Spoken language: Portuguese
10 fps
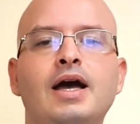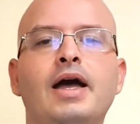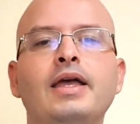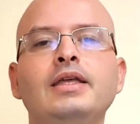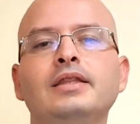
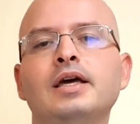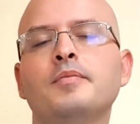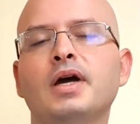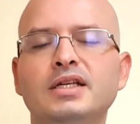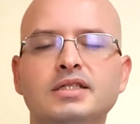ainda
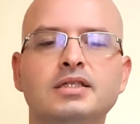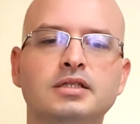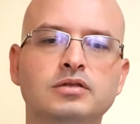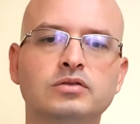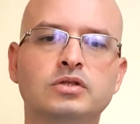mais
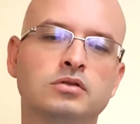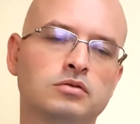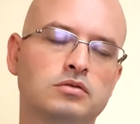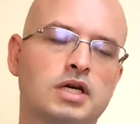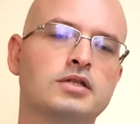danos
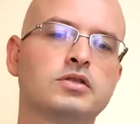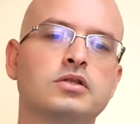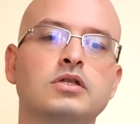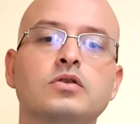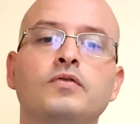no caso de
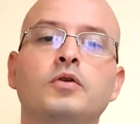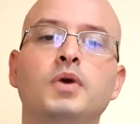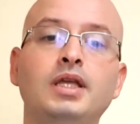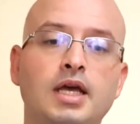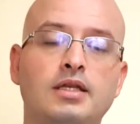você sofrer
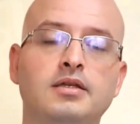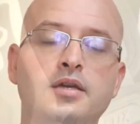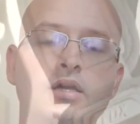uma queda.